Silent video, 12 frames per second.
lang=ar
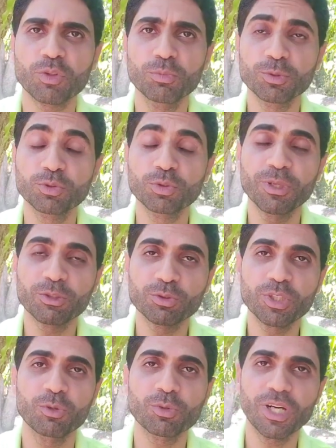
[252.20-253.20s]
وبتصور برضه
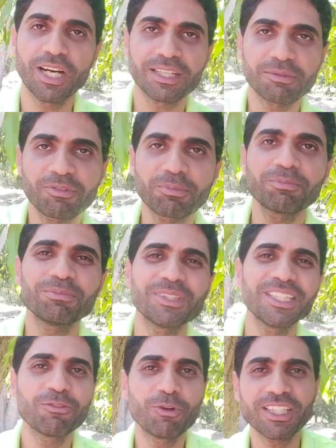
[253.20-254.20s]
ثوره عارمه
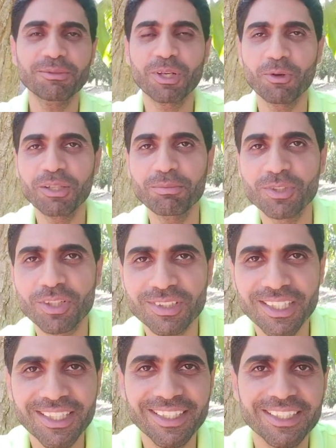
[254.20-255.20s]
فبتيجي في وقت من الاوقات
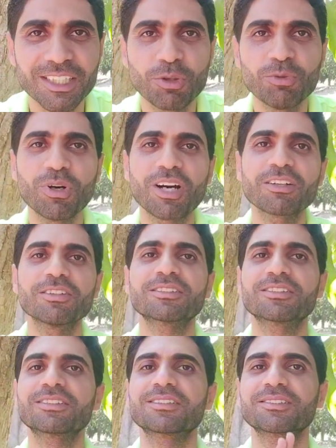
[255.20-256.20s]
بتقتنع ان هو
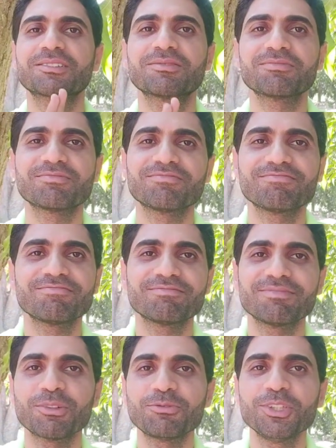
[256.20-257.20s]
خلاص
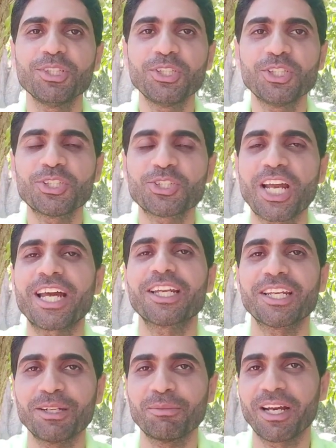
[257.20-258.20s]
مفيش
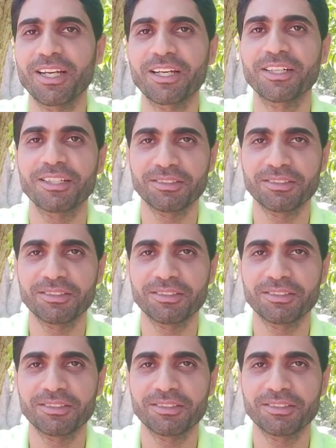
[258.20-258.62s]
حل معاه